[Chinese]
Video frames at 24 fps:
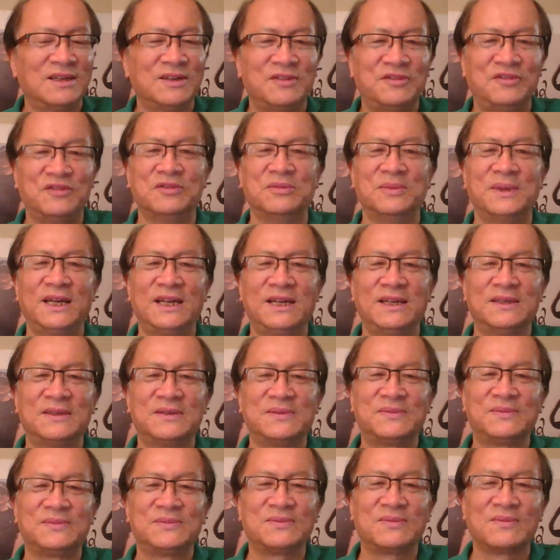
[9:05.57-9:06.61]
腐败，
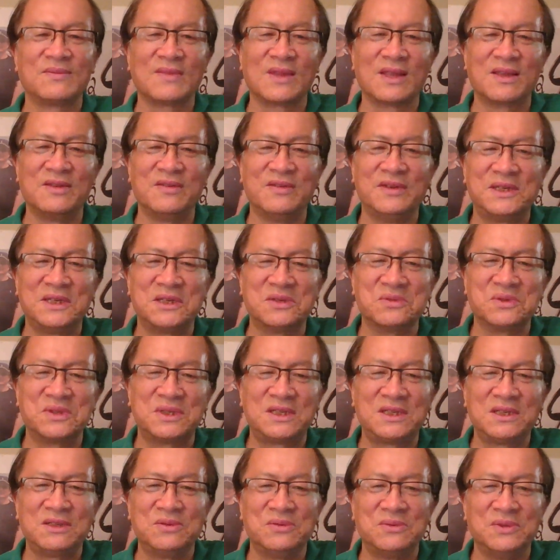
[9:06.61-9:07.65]
因为这种
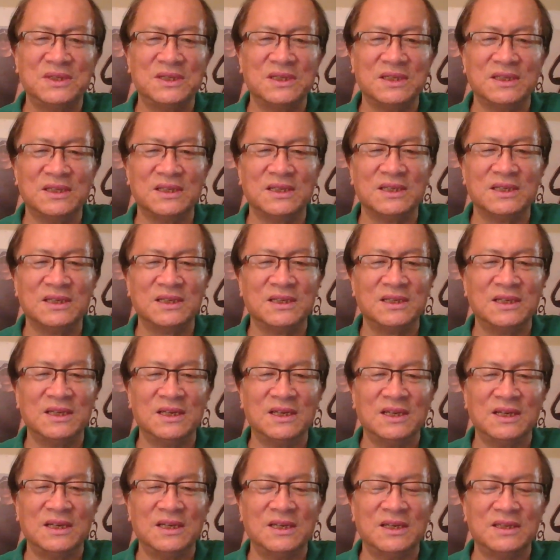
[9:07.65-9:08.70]
制度性的
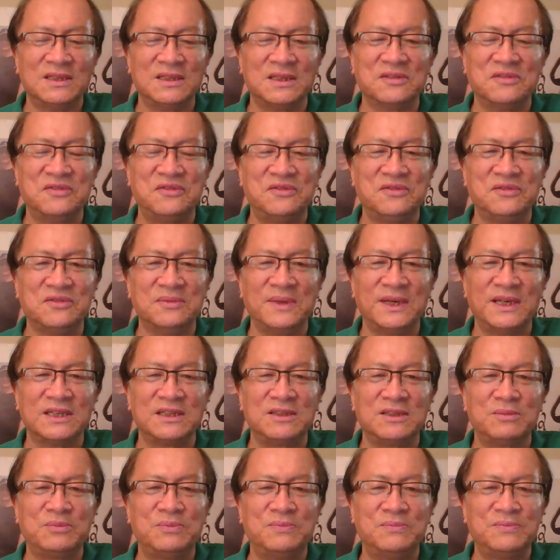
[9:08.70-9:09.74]
这个腐败
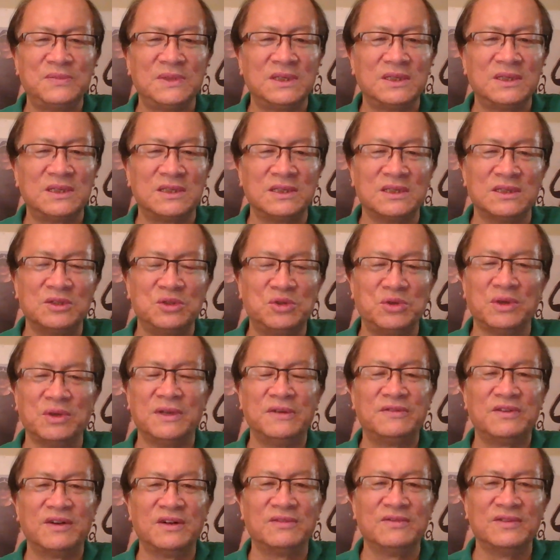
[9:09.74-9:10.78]
是是
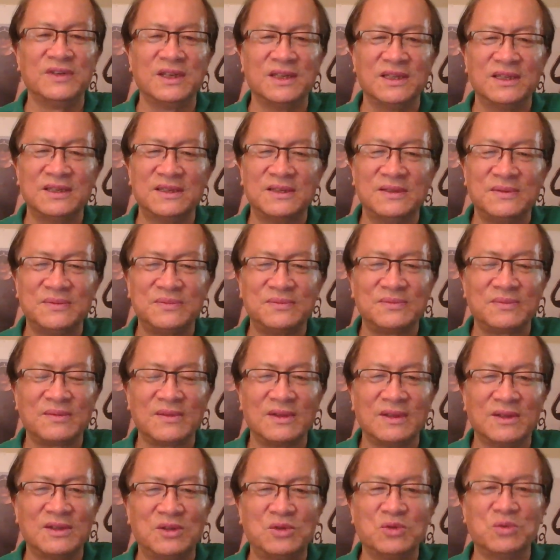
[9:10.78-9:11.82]
全方位的、
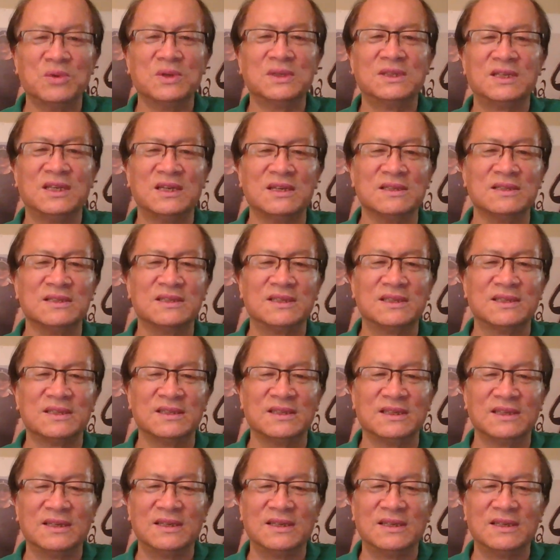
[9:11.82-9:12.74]
多层次的。